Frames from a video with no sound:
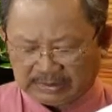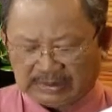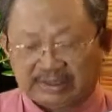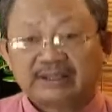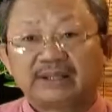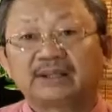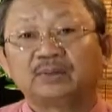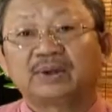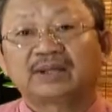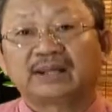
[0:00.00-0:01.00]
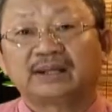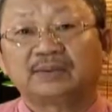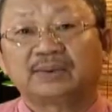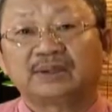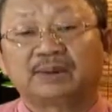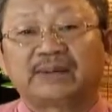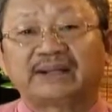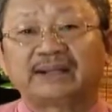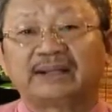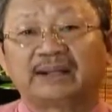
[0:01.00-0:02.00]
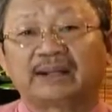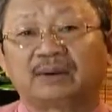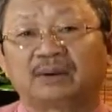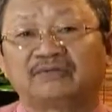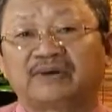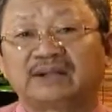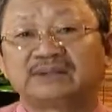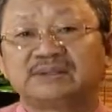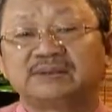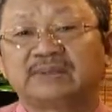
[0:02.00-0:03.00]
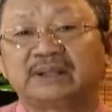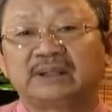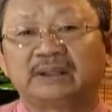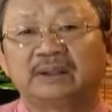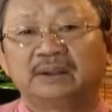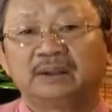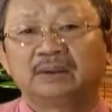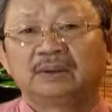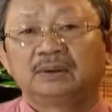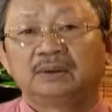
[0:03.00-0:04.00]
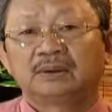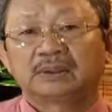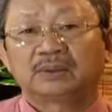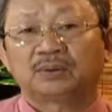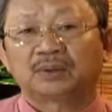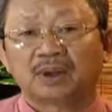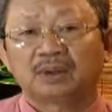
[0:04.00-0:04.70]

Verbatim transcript: thì cái quyệt này đó quyệt 27 này là nó phản chiếu cái cái ruột non